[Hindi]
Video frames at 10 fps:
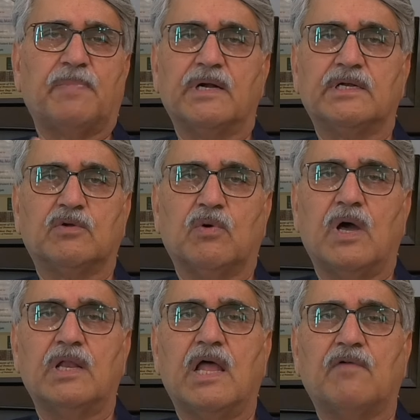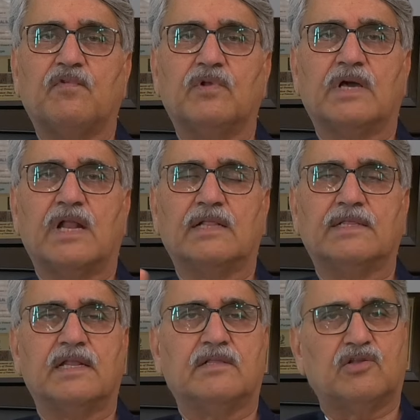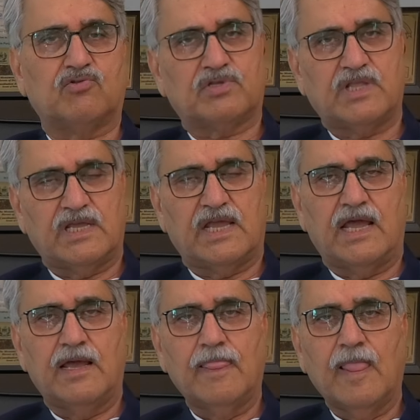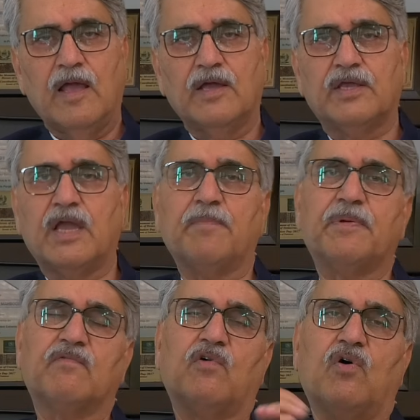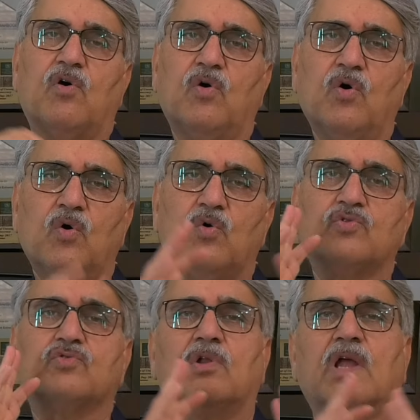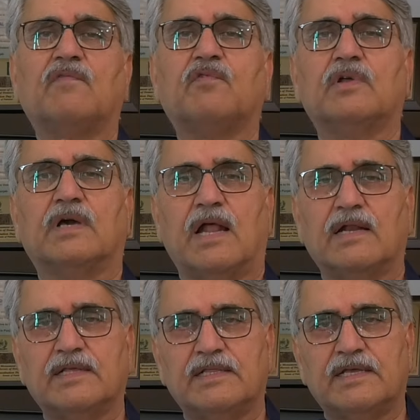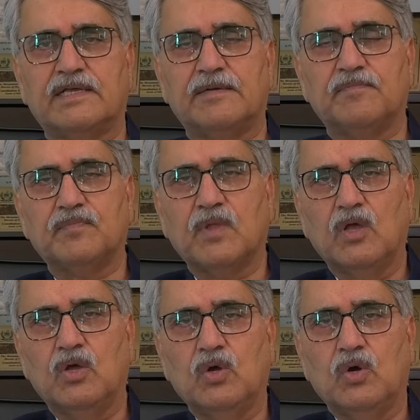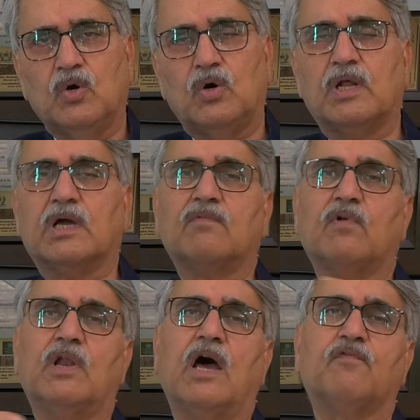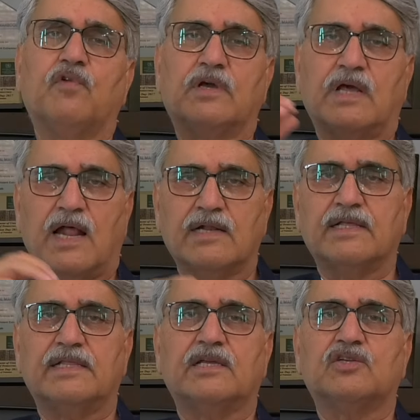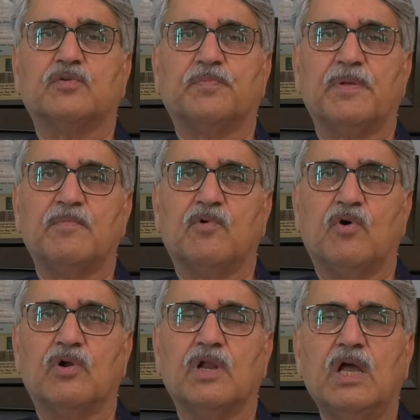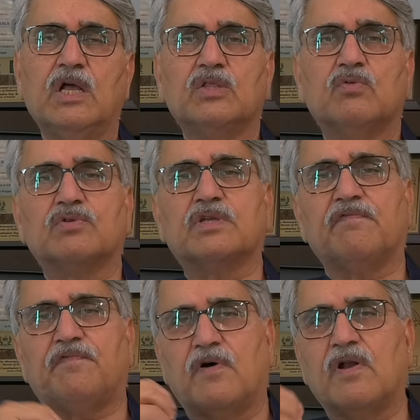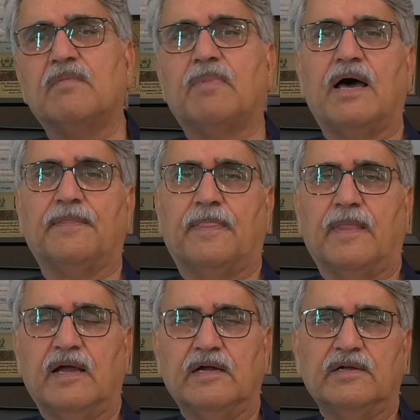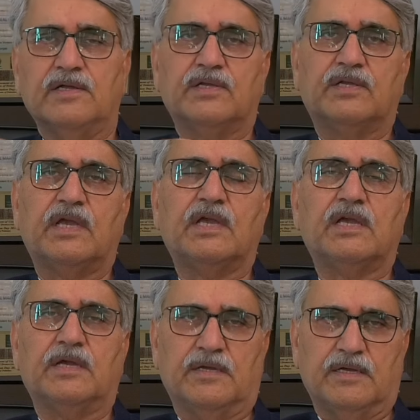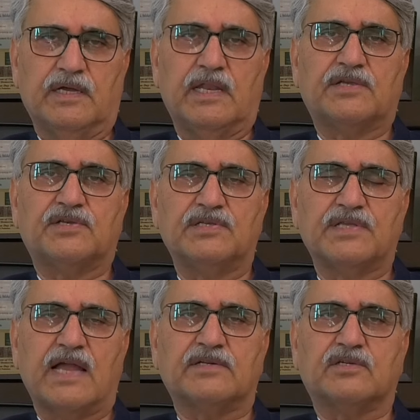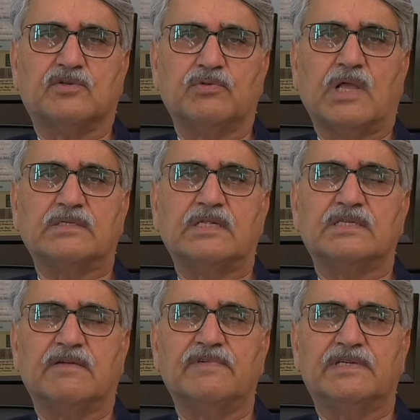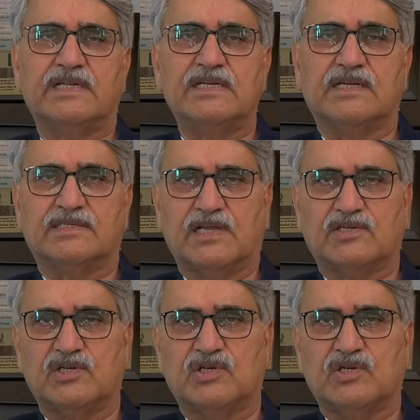पार्टी को अनलाफुल करार देना दुरुस्त नहीं है या फिर वो उसको लाफुल करार दे देगी और अगर वो लाफुल करार दे देगी सुप्रीम कोर्ट तो उसके फ़ौर बाद ये इलेक्शंस एक्ट 2017 का सेक्शन